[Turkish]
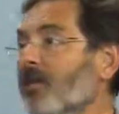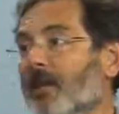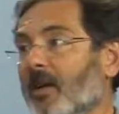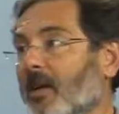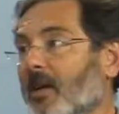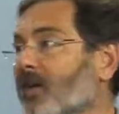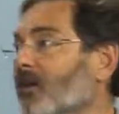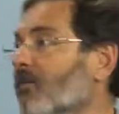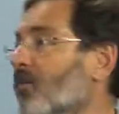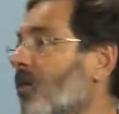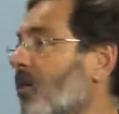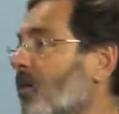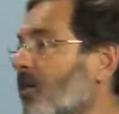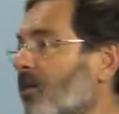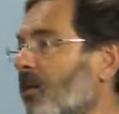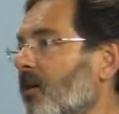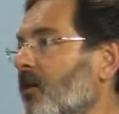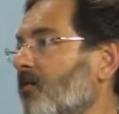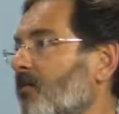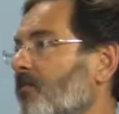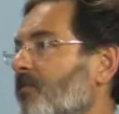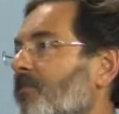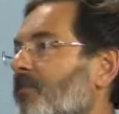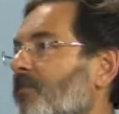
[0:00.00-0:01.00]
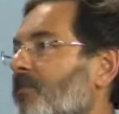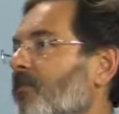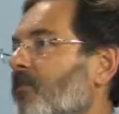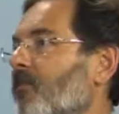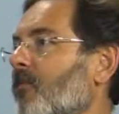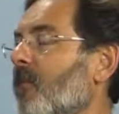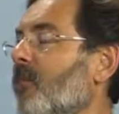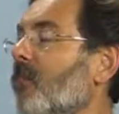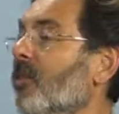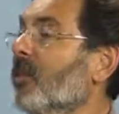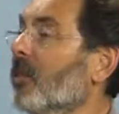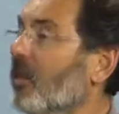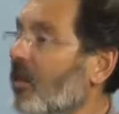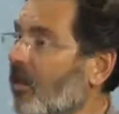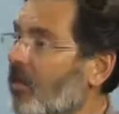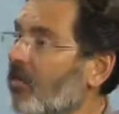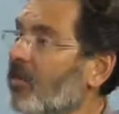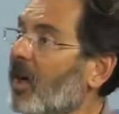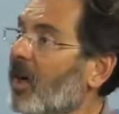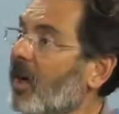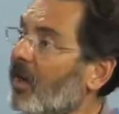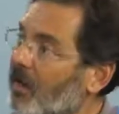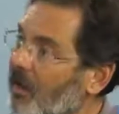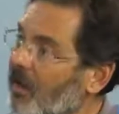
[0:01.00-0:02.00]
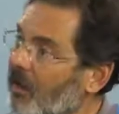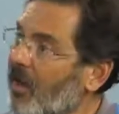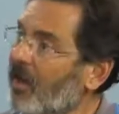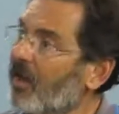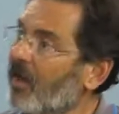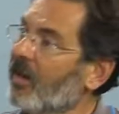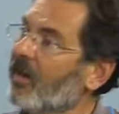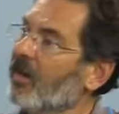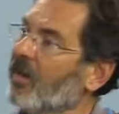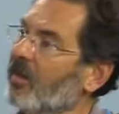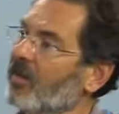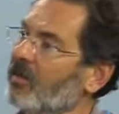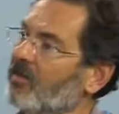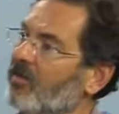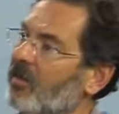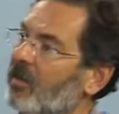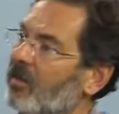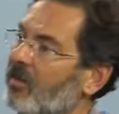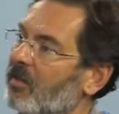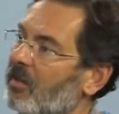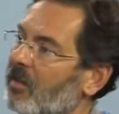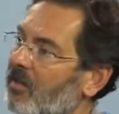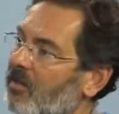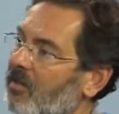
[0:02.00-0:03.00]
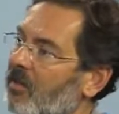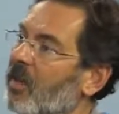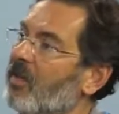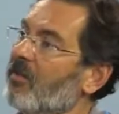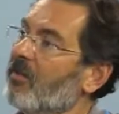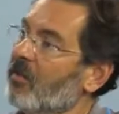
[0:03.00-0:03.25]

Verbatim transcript: yazmaktayım. Ve bir takım kaygılarla yazmaktayım.